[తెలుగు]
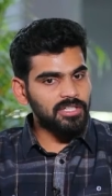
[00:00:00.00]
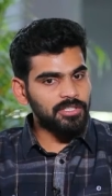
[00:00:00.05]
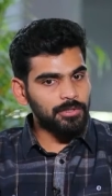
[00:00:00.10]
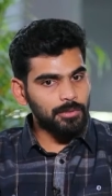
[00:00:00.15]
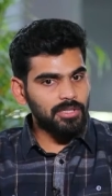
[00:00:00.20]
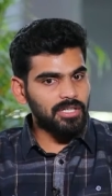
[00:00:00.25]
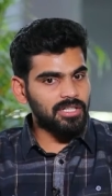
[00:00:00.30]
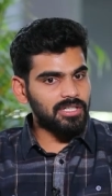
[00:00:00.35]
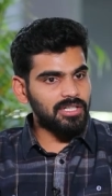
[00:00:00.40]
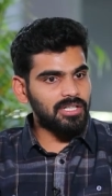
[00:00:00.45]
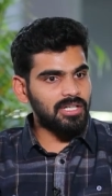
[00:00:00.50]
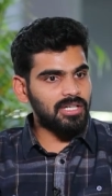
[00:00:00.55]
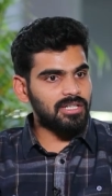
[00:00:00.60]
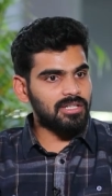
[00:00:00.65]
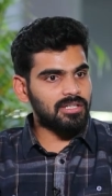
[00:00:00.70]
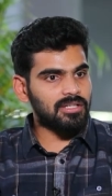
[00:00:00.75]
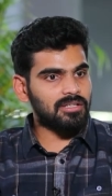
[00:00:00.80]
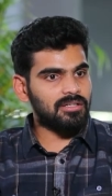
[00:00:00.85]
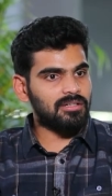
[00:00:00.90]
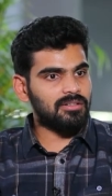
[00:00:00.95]
ఎందుకంటే
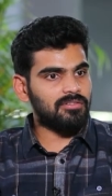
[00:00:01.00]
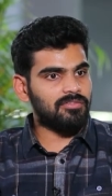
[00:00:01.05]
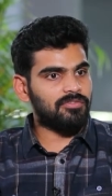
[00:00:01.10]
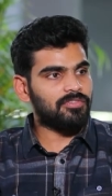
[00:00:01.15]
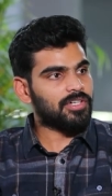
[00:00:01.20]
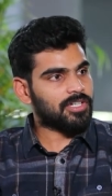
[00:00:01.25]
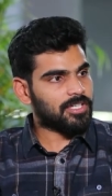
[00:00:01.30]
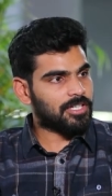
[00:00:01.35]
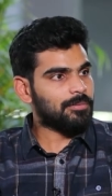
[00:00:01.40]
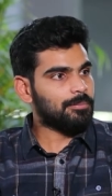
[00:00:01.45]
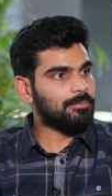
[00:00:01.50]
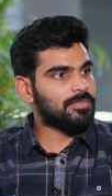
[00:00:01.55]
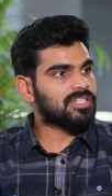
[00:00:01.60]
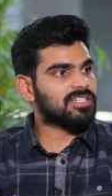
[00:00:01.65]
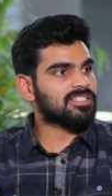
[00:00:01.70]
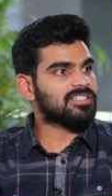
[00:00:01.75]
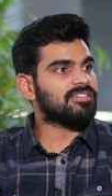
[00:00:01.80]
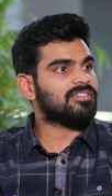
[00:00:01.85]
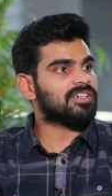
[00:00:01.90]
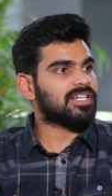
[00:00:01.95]
ఫర్ హిమ్
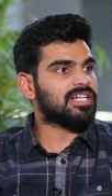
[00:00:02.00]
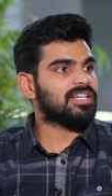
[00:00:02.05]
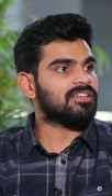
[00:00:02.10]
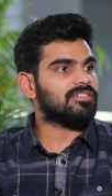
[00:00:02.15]
ఇట్ ఈస్ అ వెరీ